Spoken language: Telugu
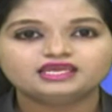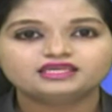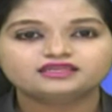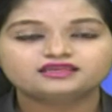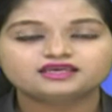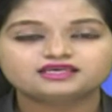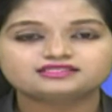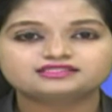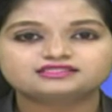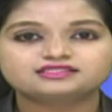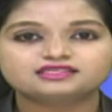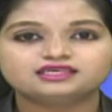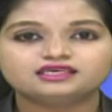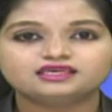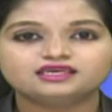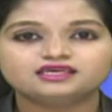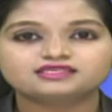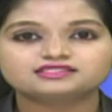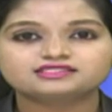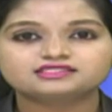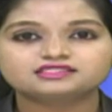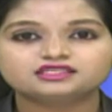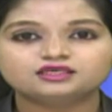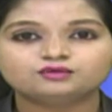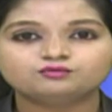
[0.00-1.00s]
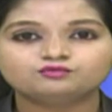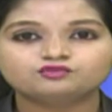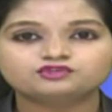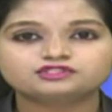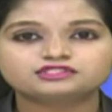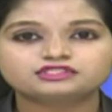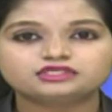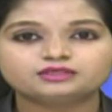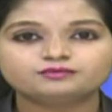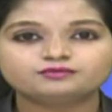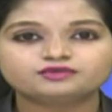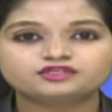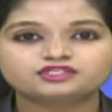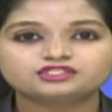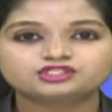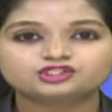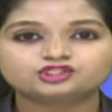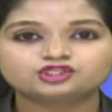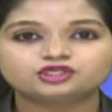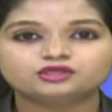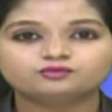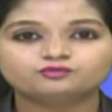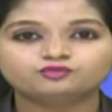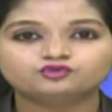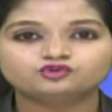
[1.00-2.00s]
ఎస్సీ ఎస్టీ ముస్లిం
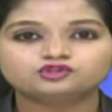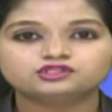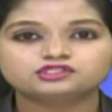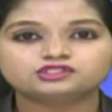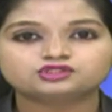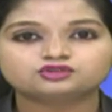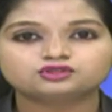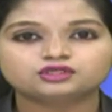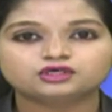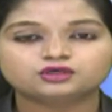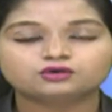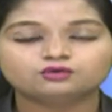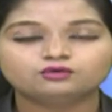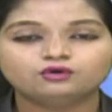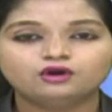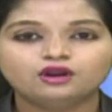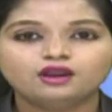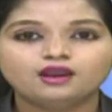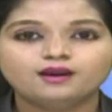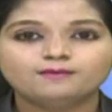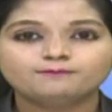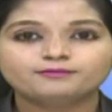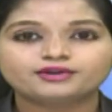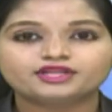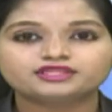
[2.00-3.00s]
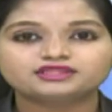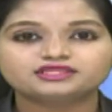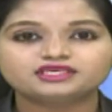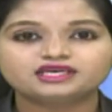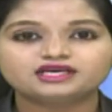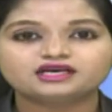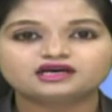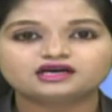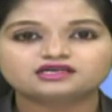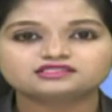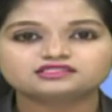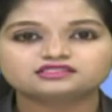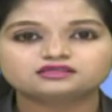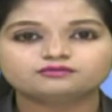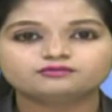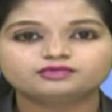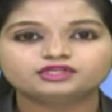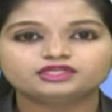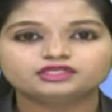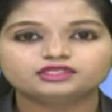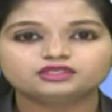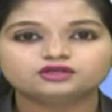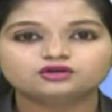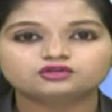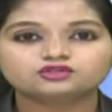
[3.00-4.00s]
క్రిస్టియన్ బుద్ధిస్టులకు ప్రత్యేక
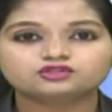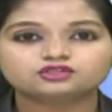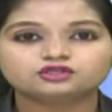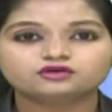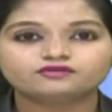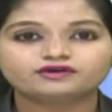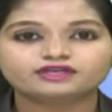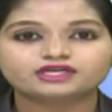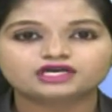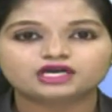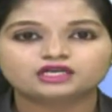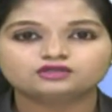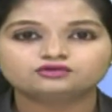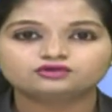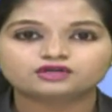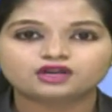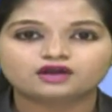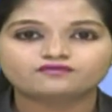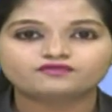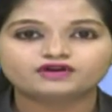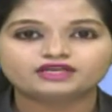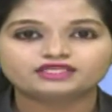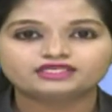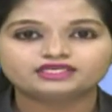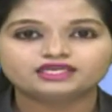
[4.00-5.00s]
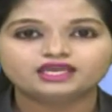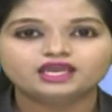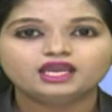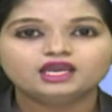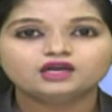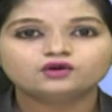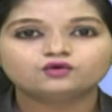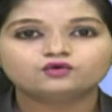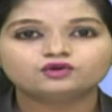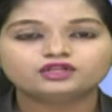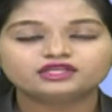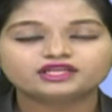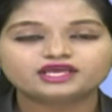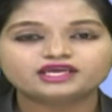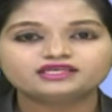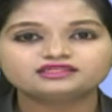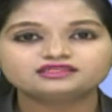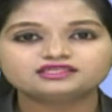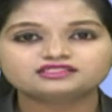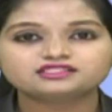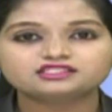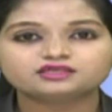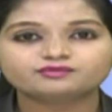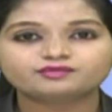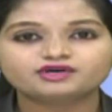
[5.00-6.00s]
అసెంబ్లీ నియోజకవర్గాలు రావాలి
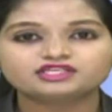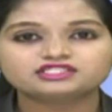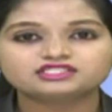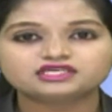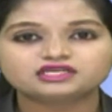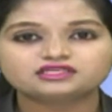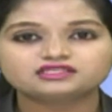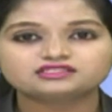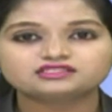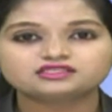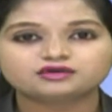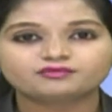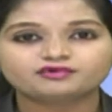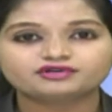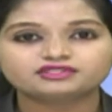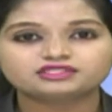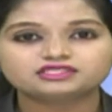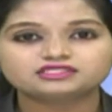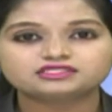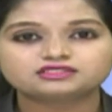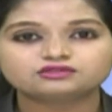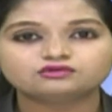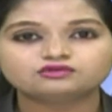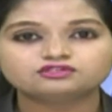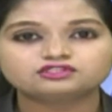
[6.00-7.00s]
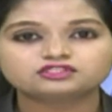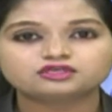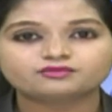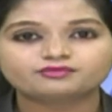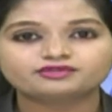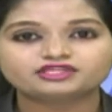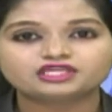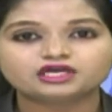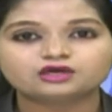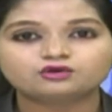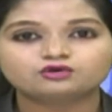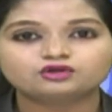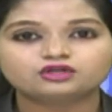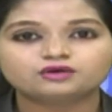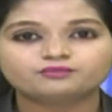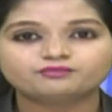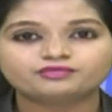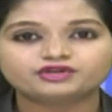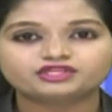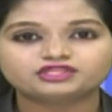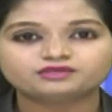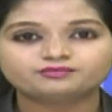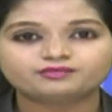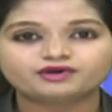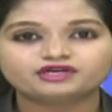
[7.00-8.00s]
కులరహిత సమాజాన్ని సమర్థిస్తూ సమతా కులం
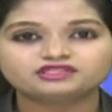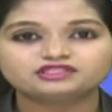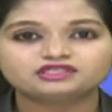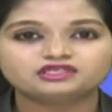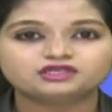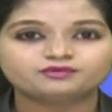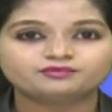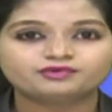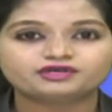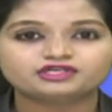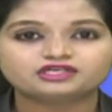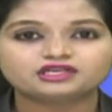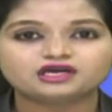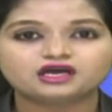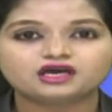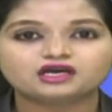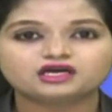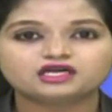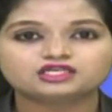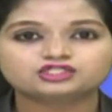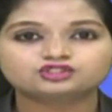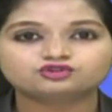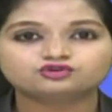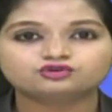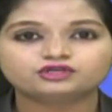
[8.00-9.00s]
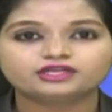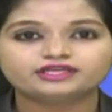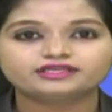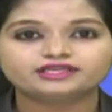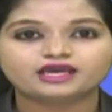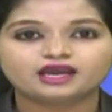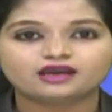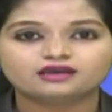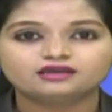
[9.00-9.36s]
ప్రతిపాదనల పట్ల ఆకర్షితులైన